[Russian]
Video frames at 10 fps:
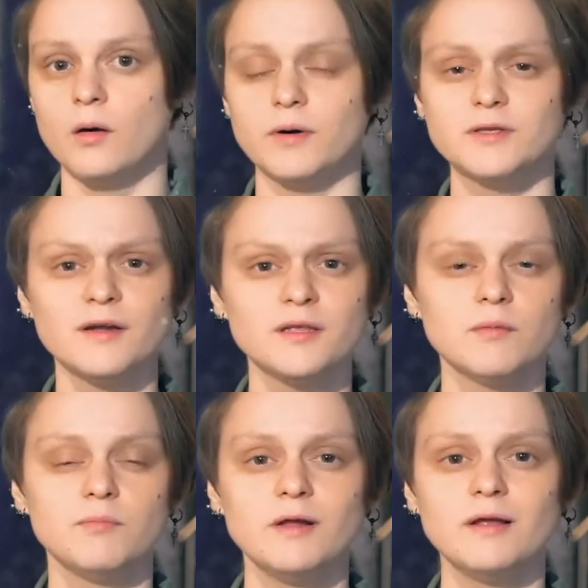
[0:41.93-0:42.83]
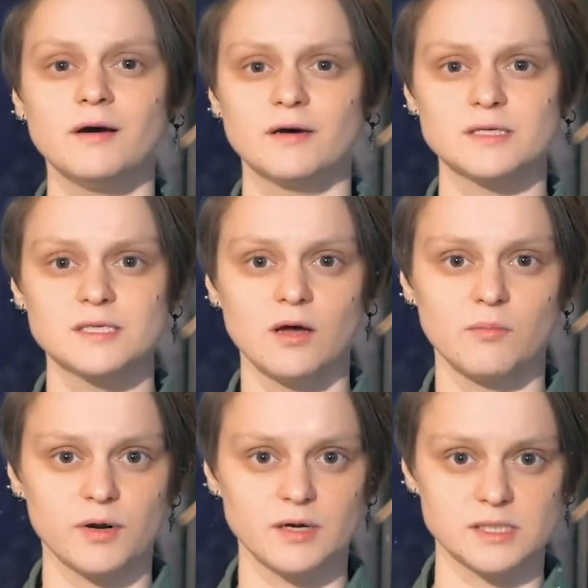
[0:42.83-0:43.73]
Подарки были
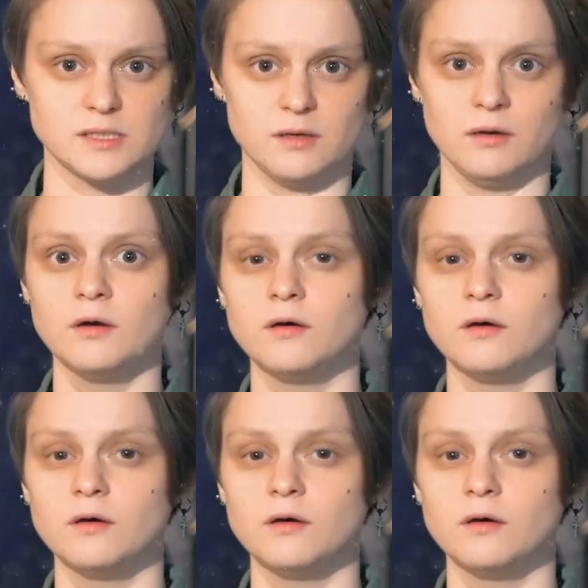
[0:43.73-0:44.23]
разнообразные.